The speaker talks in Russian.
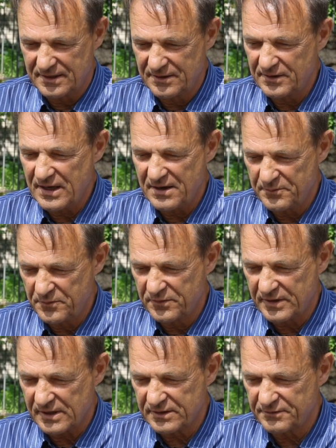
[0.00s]
Я
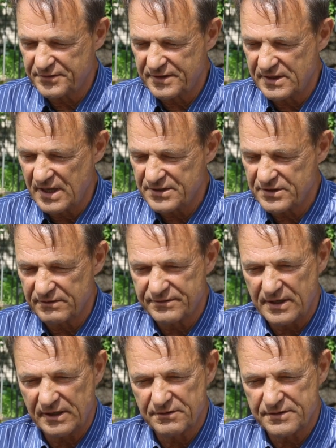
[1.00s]
как-то начал
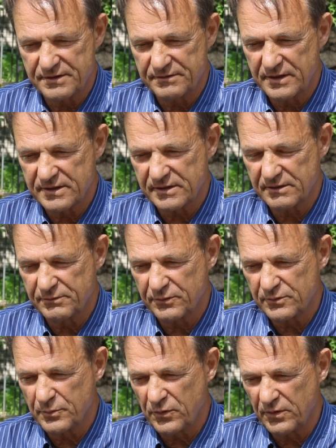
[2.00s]
втягиваться в детский
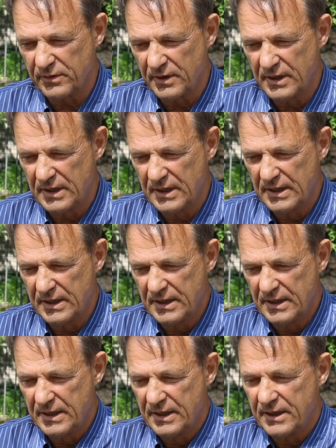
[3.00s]
футбол.
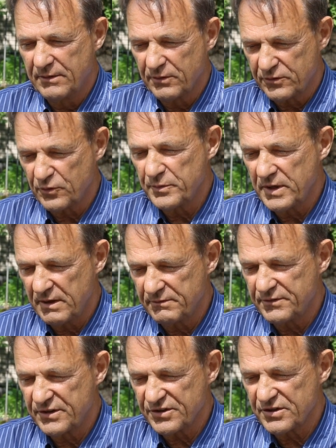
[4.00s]
И вот у меня
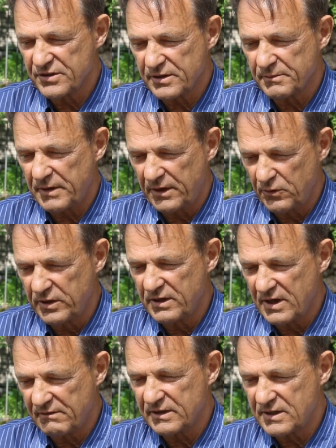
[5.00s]
в Дзержинском
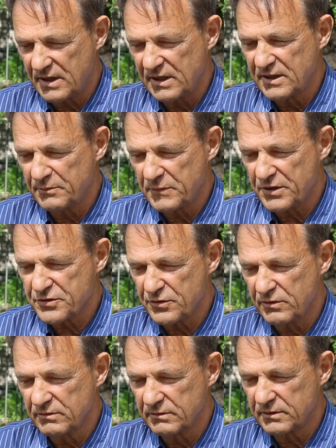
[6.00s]
районе, я в Отрадном
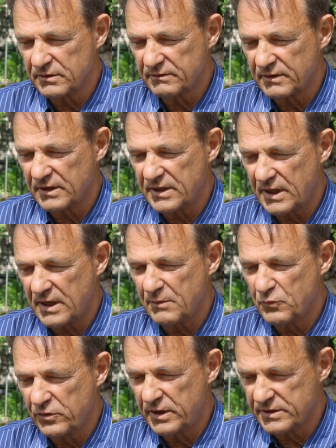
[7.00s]
нашел э, вратаря
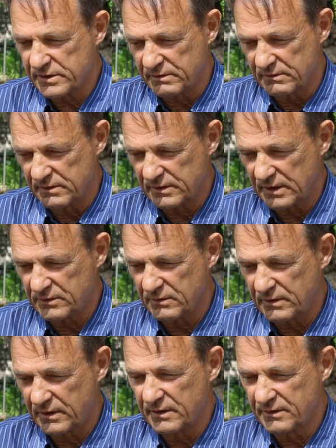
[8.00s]
Бухлицкого,
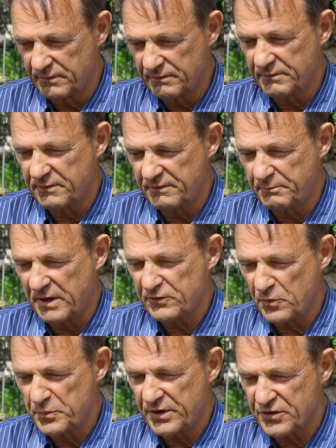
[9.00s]
который
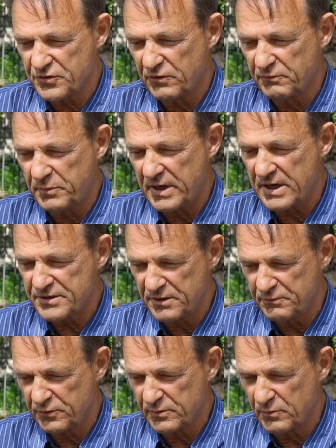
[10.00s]
потом перешел в
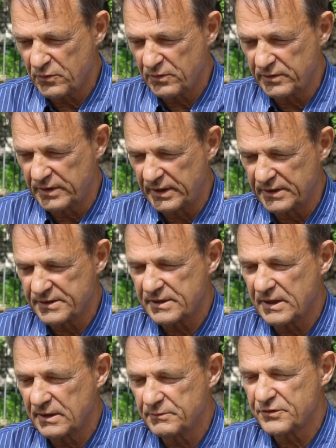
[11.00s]
пляжный футбол и
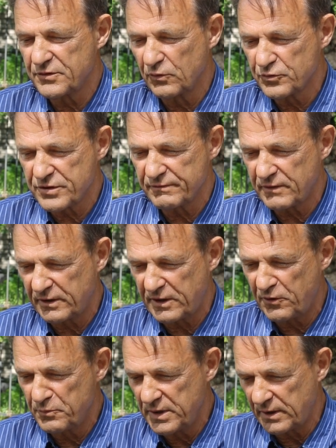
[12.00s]
стал лучшим
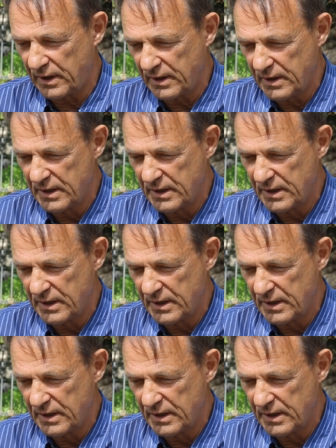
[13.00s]
вратарем мира.